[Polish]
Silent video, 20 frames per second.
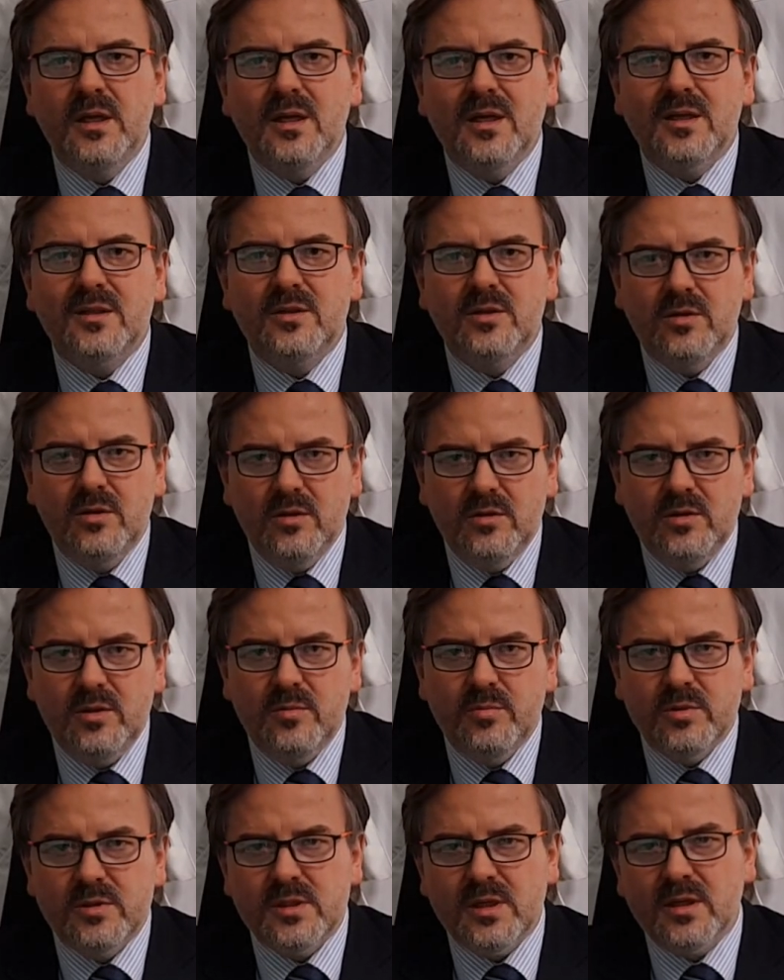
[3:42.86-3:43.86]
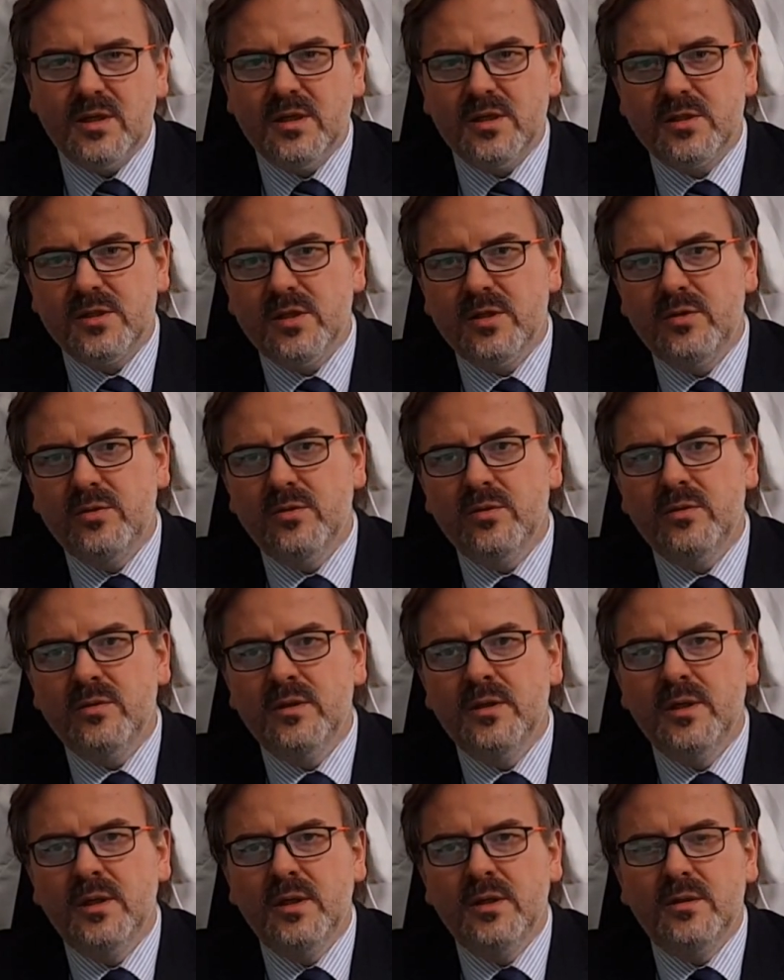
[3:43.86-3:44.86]
kilka tygodni po
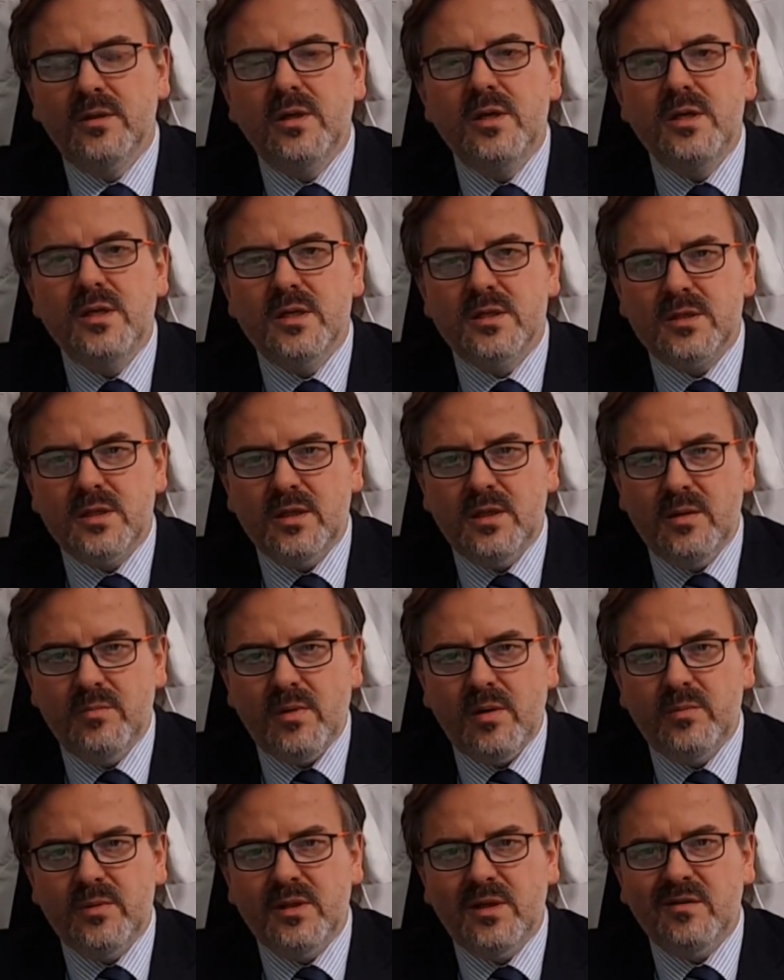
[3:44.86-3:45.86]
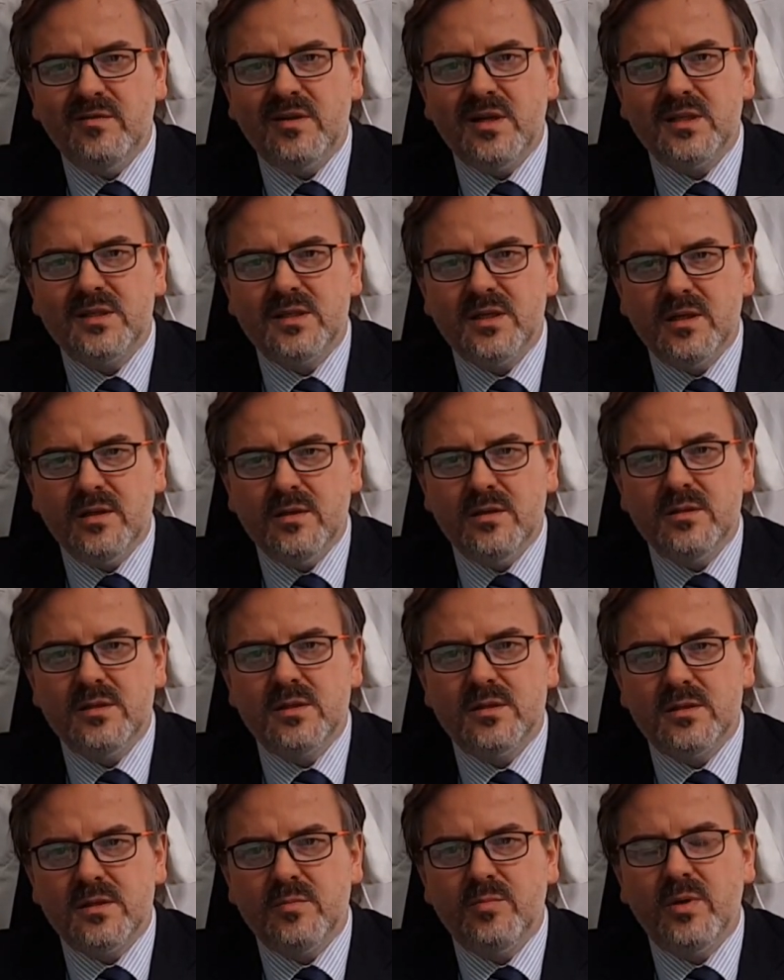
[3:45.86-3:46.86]
zakażeniu. No i niestety mamy
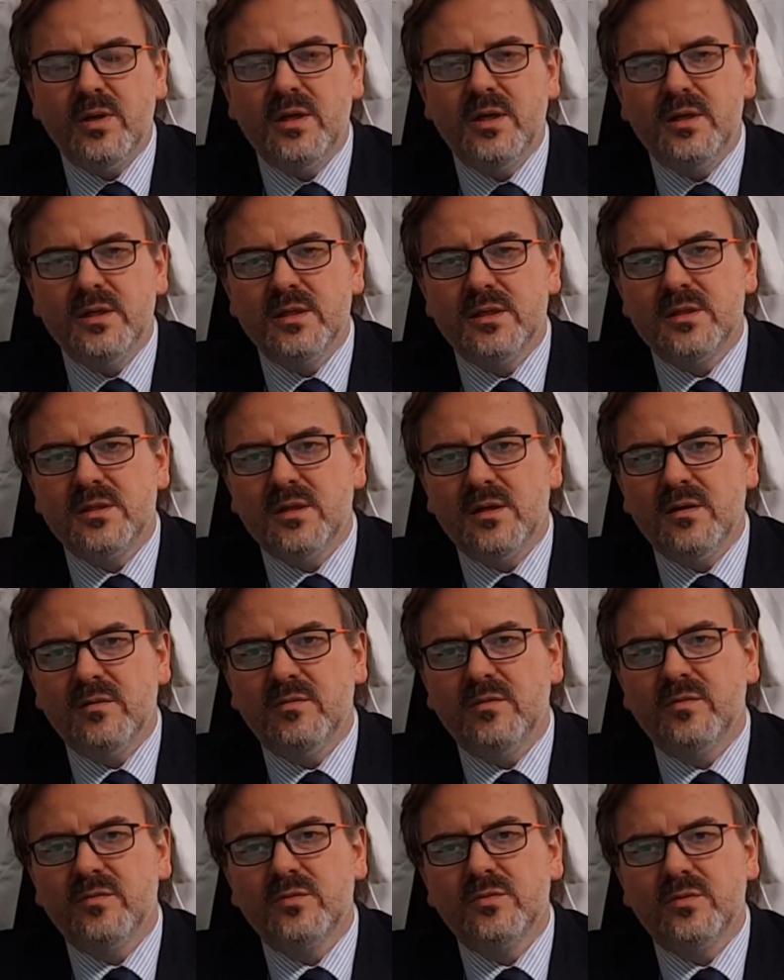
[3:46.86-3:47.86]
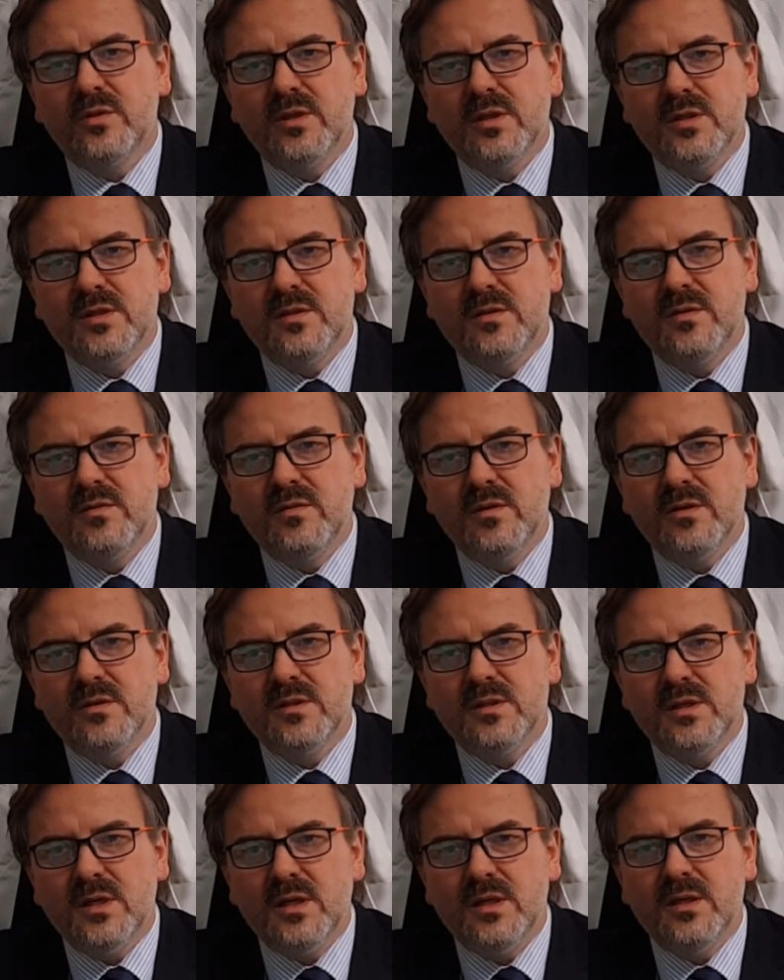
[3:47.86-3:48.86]
nawracające zapalenie stawów, które jest
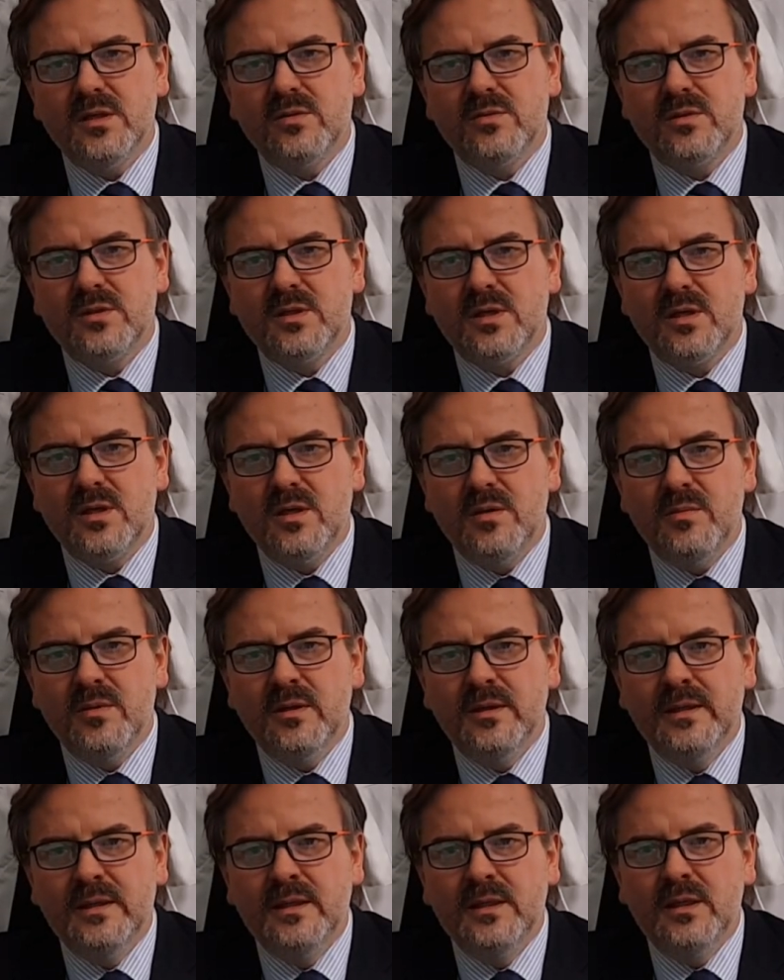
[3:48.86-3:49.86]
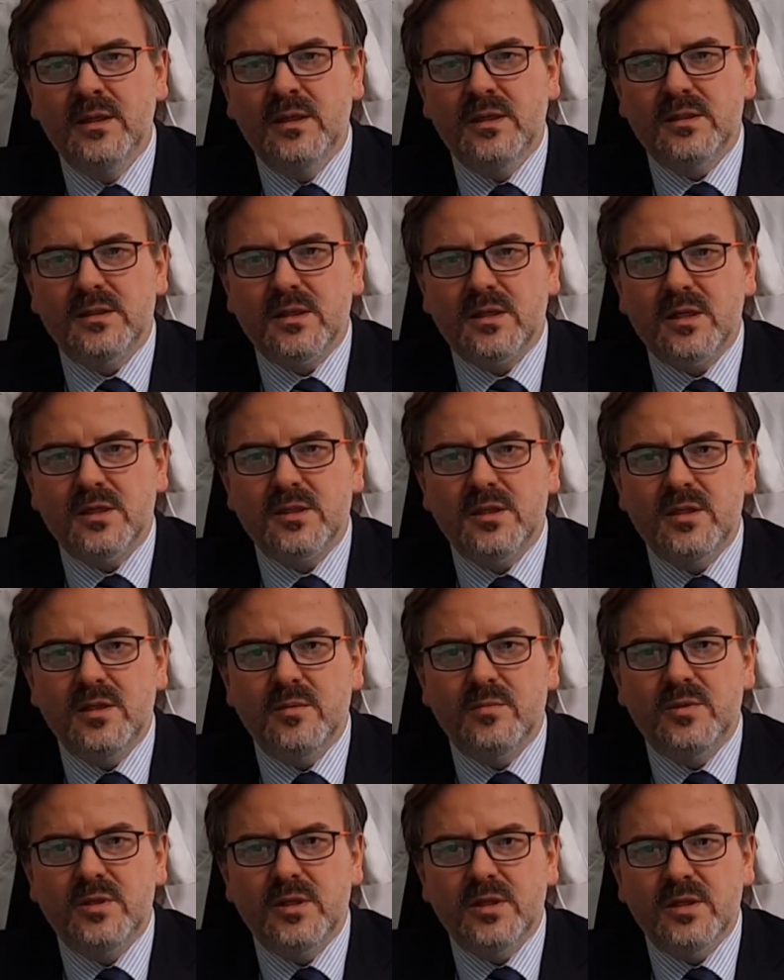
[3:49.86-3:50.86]
związane już z takim
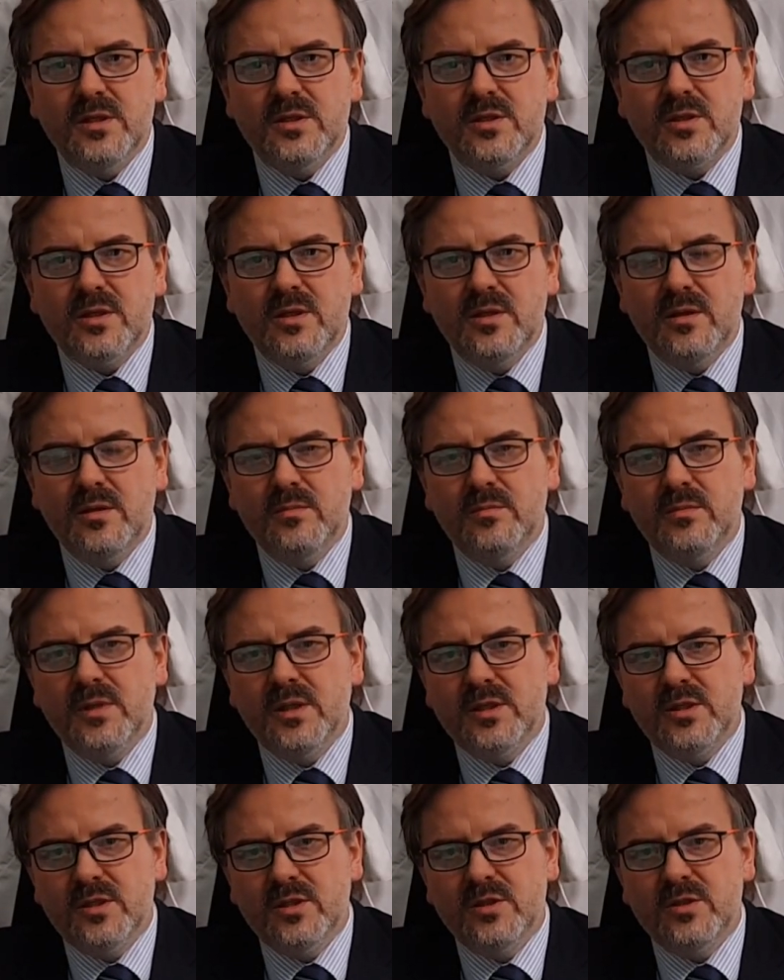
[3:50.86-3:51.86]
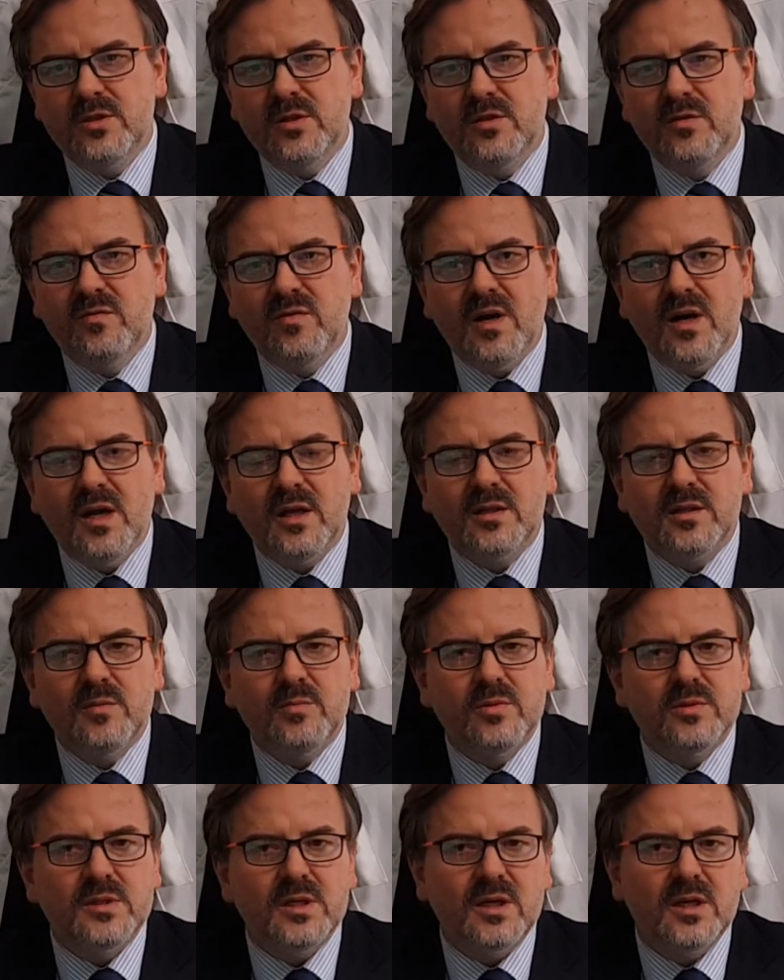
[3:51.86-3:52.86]
zakażeniem ciężkim, najczęściej dwa
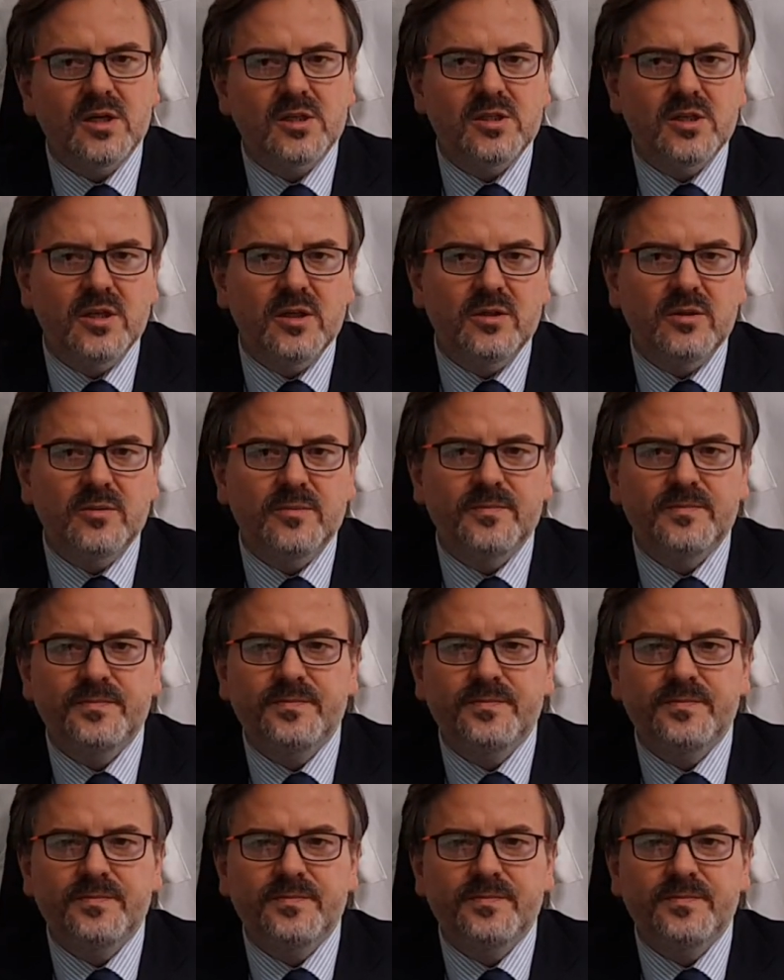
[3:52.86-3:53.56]
lata po zakażeniu.